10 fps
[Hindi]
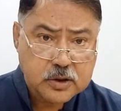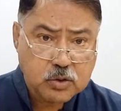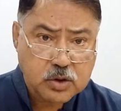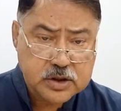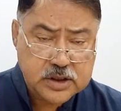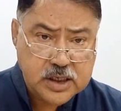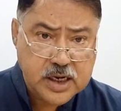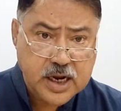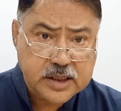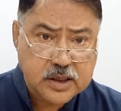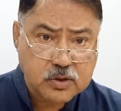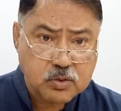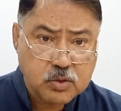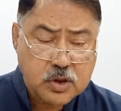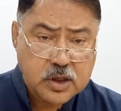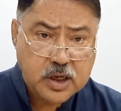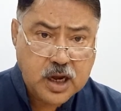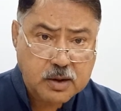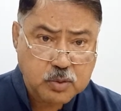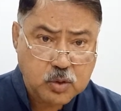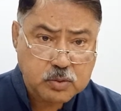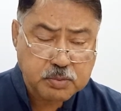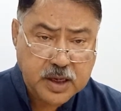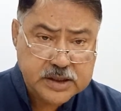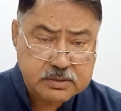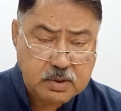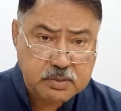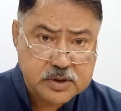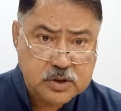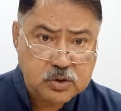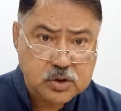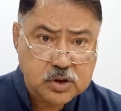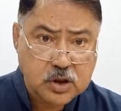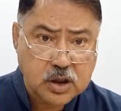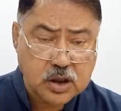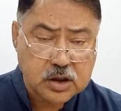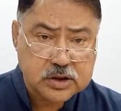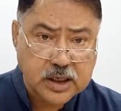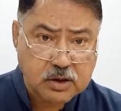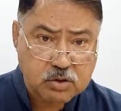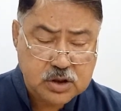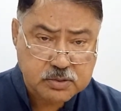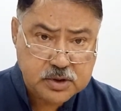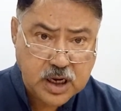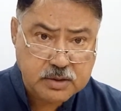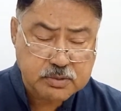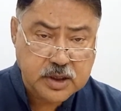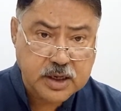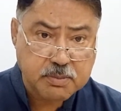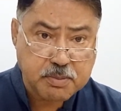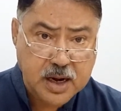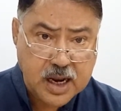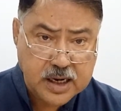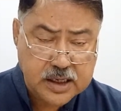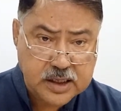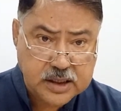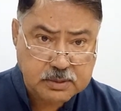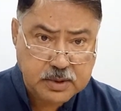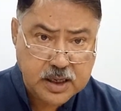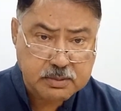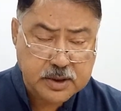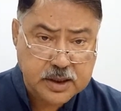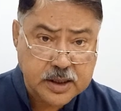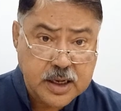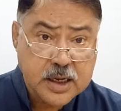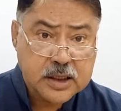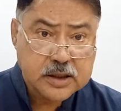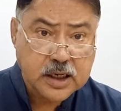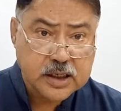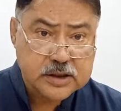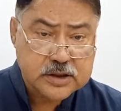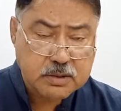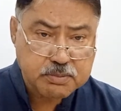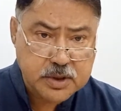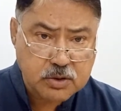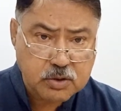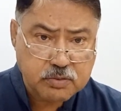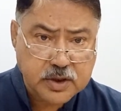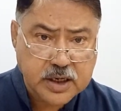तो इसीलिए कहता हूँ कि आप लोग मैक्सिमम इसको चैनल को सब्सक्राइब करें बेल आइकन का दबाएं बटन ताकि जब भी कोई